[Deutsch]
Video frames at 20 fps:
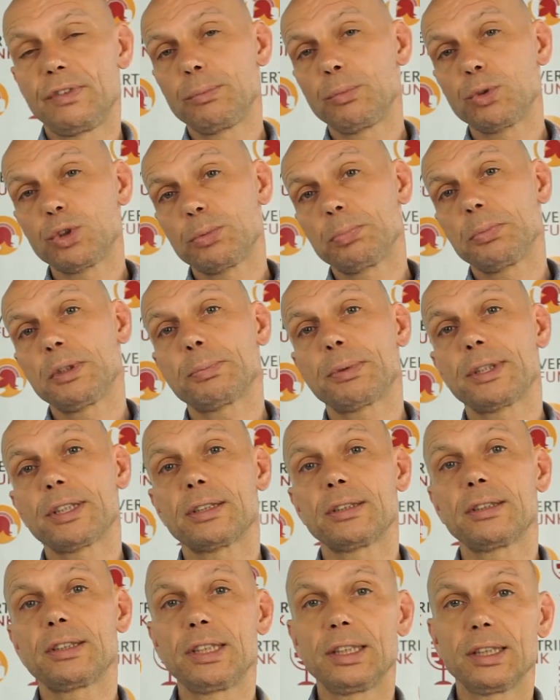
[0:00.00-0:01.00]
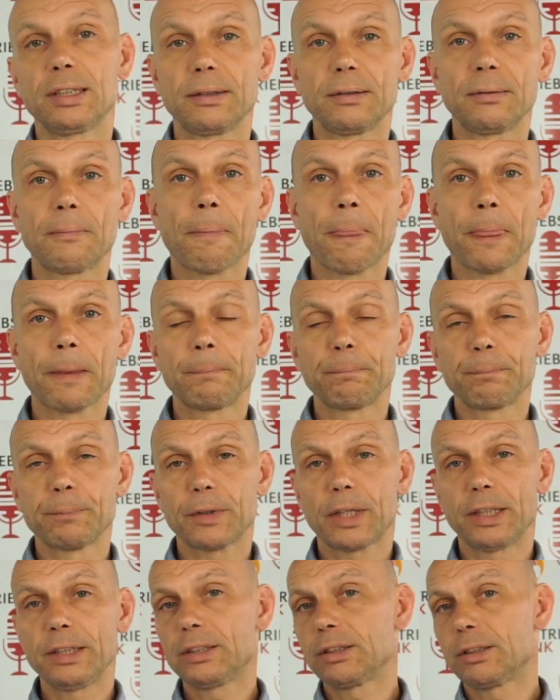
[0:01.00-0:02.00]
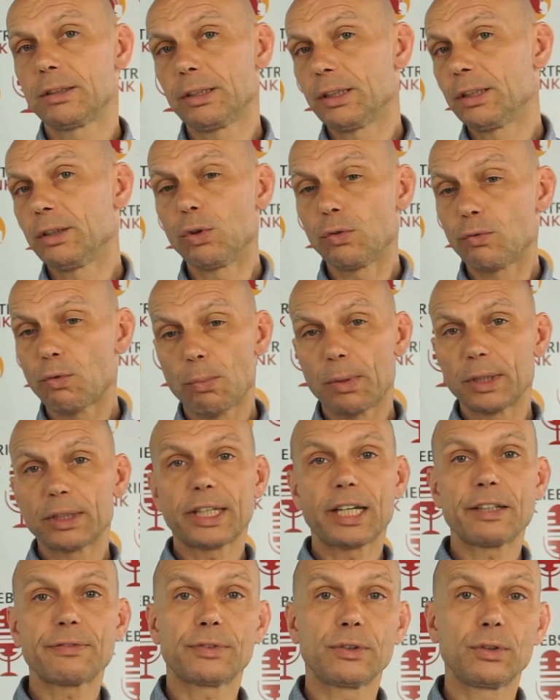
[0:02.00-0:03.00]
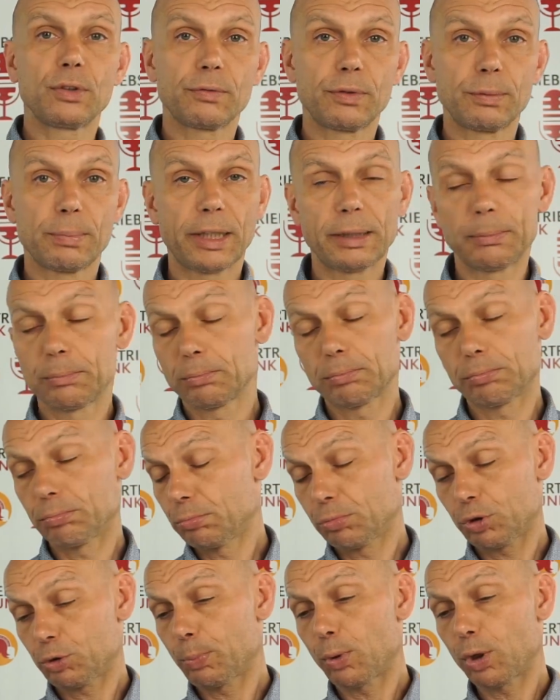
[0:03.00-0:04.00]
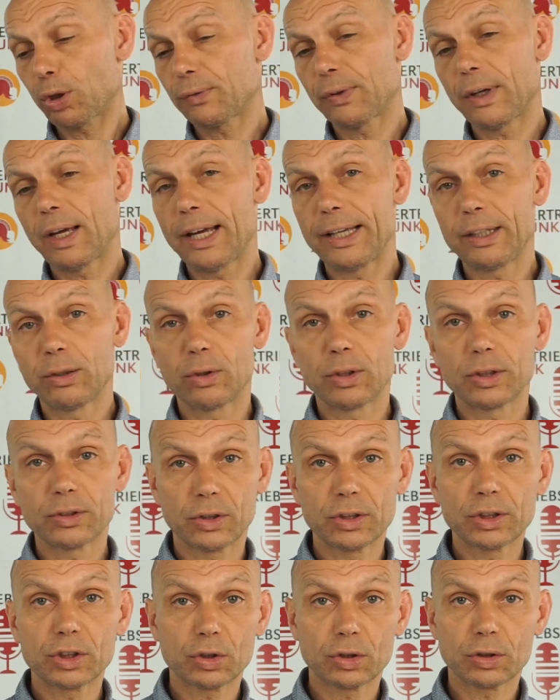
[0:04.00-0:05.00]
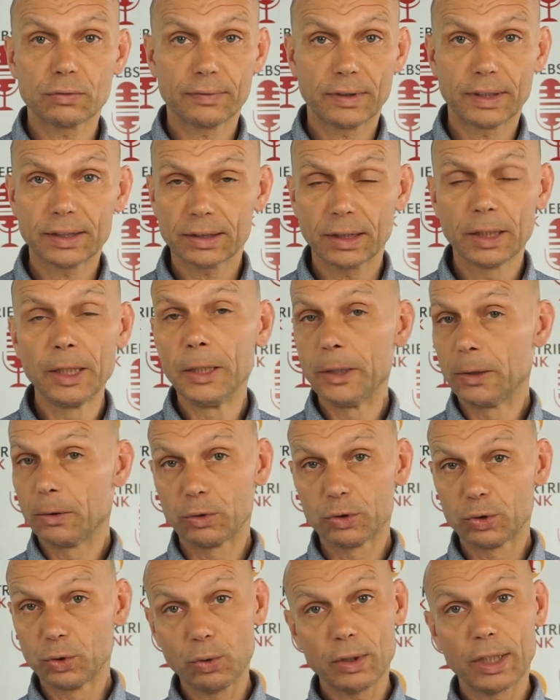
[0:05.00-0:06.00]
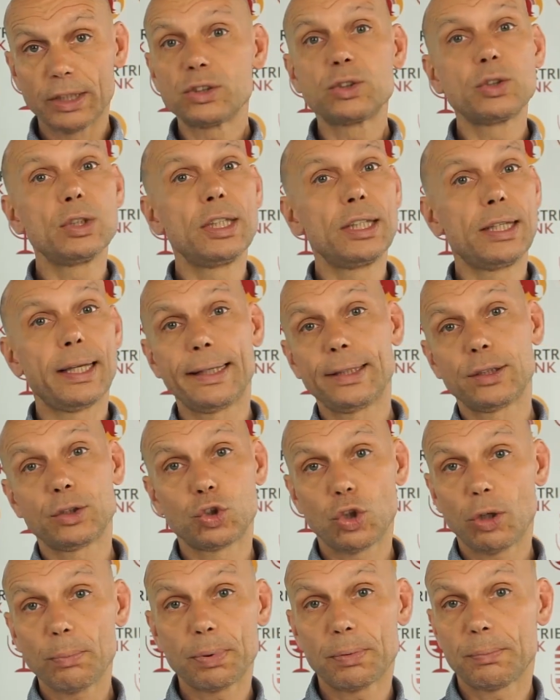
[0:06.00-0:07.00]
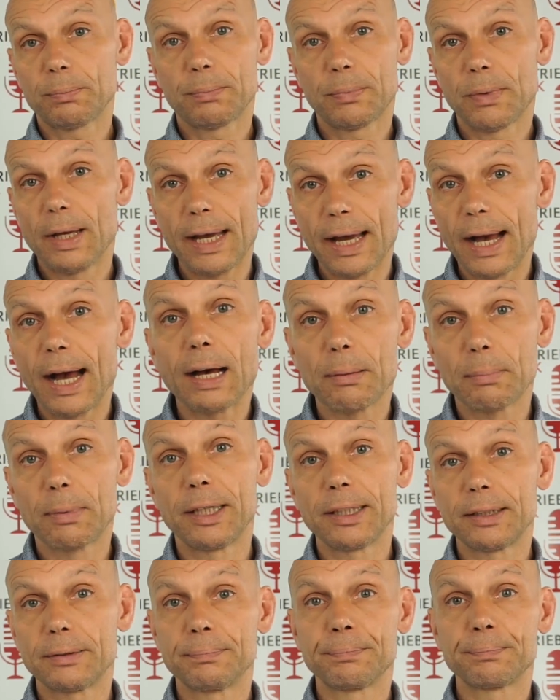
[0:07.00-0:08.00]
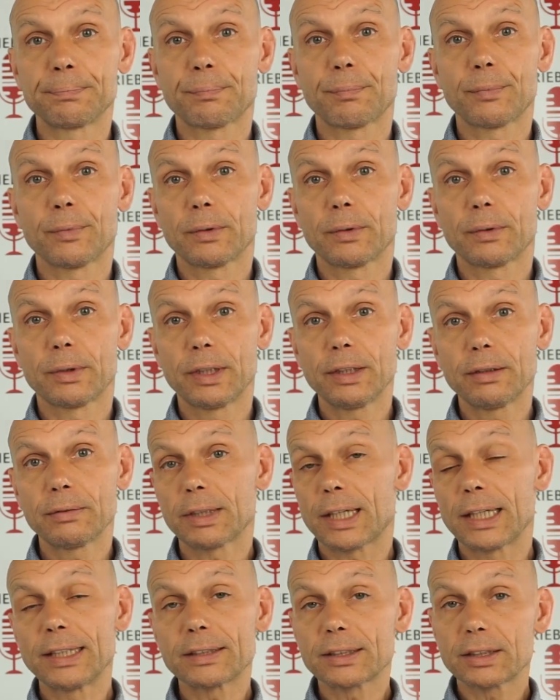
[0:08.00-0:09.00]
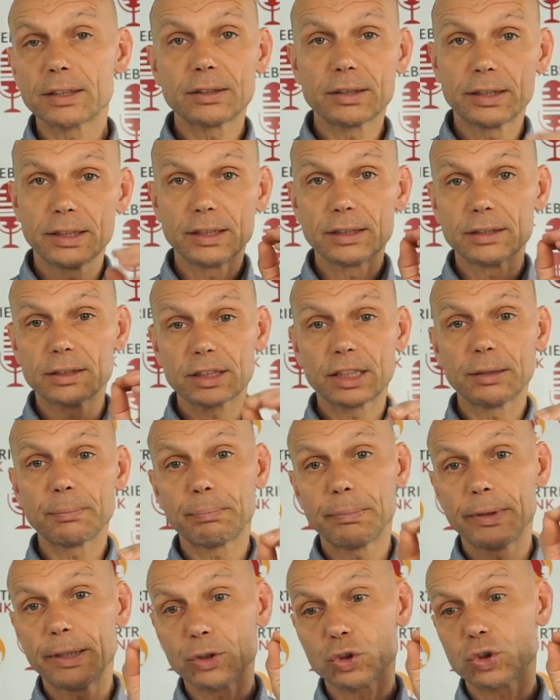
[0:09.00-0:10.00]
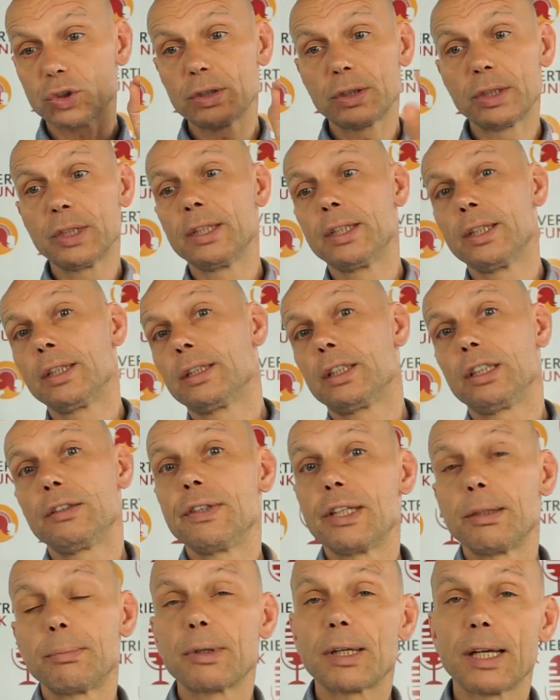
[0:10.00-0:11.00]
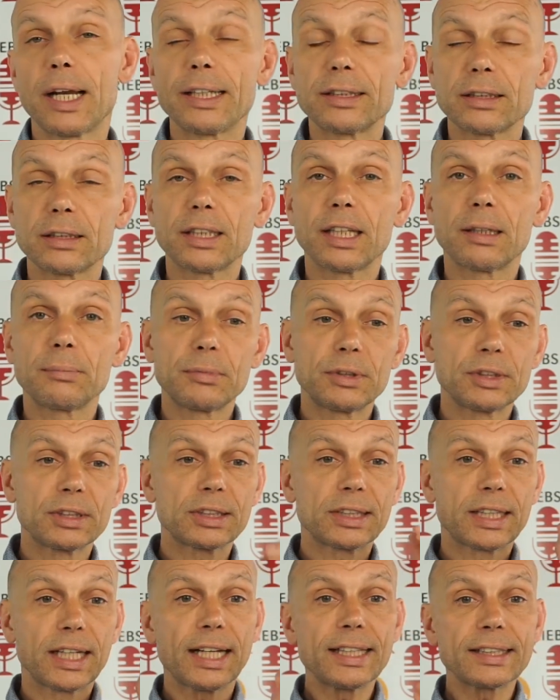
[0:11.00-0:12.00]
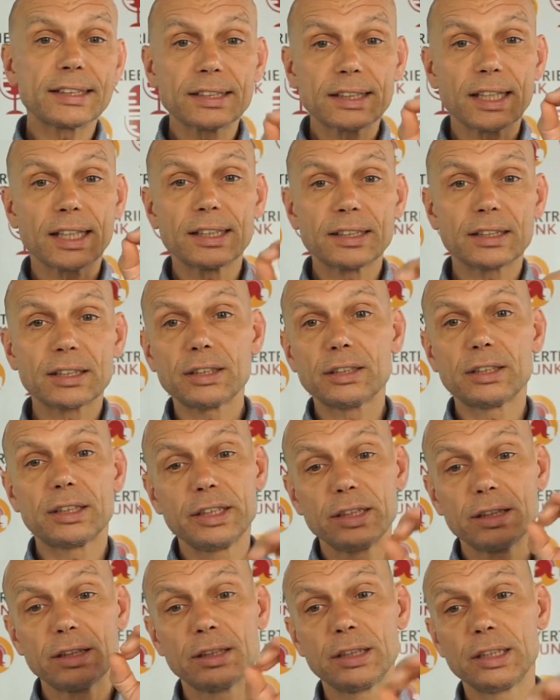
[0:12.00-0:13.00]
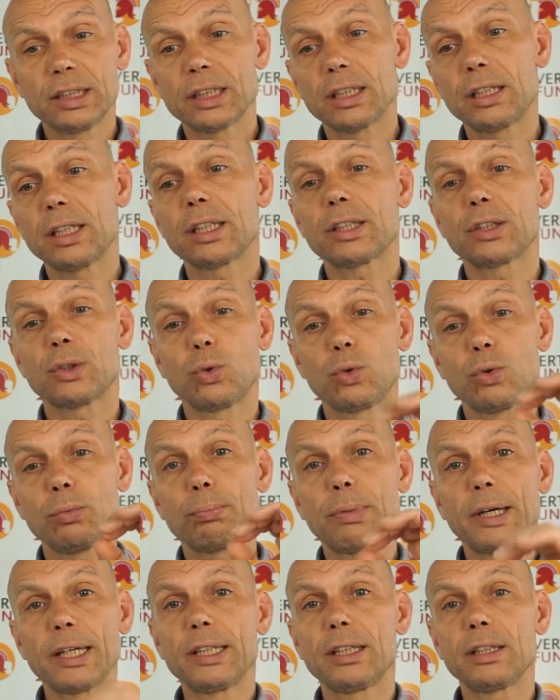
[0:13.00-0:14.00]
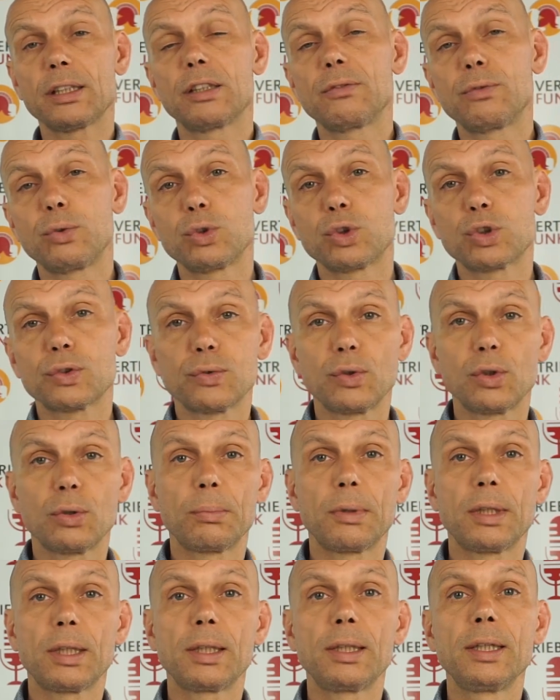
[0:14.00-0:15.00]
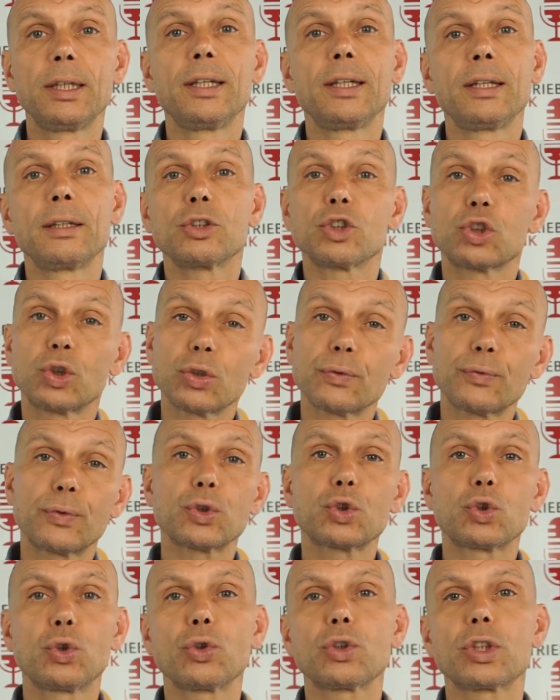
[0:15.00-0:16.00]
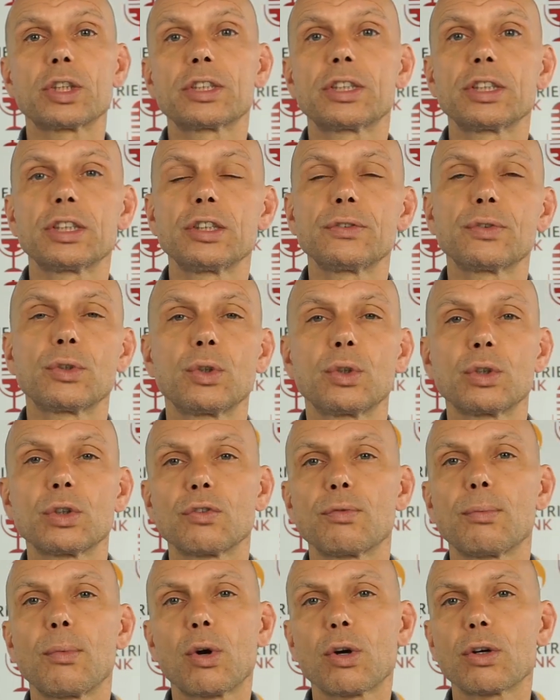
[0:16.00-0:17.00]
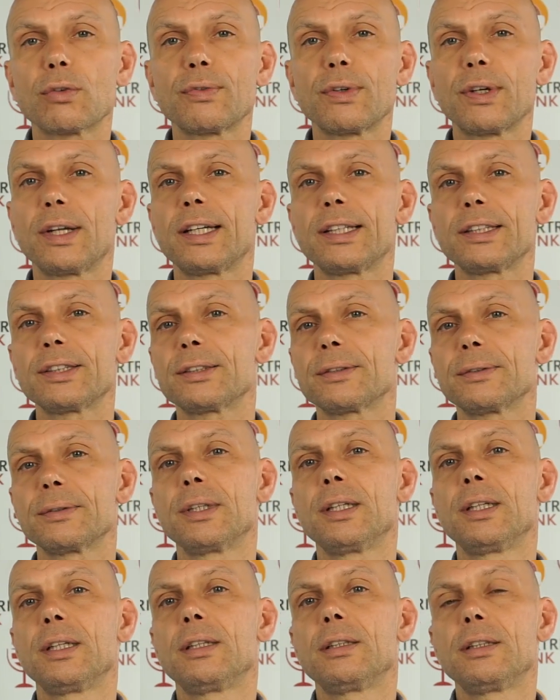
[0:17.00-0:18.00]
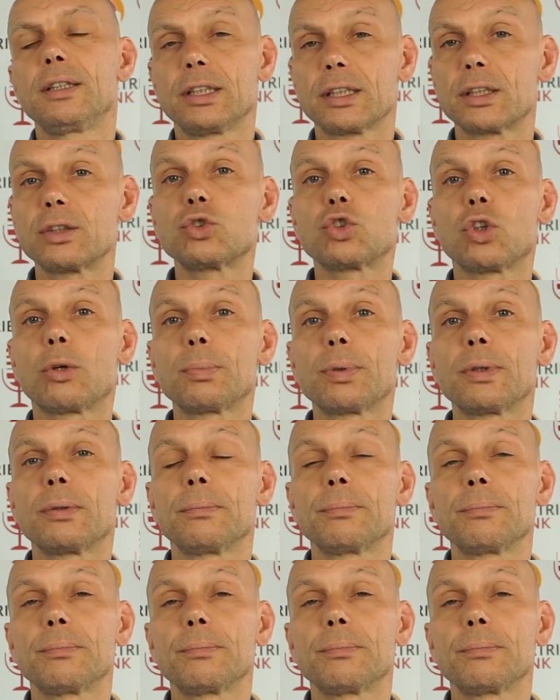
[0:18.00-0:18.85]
Wie muss ich mich präsentieren? Kann ich den irgendwo mal treffen, irgendwie bei einem Sportverein oder sonst irgendwas? Und so kannst du dir deinen Job erarbeiten. Ja, ganz gezielt, es gibt Menschen, die wir begleitet haben, die sich ganz, ganz gezielt in ihrer Region, bei ihrer Wunschfirma, Stück für Stück, das geht nicht von heute auf morgen vielleicht, ihren Job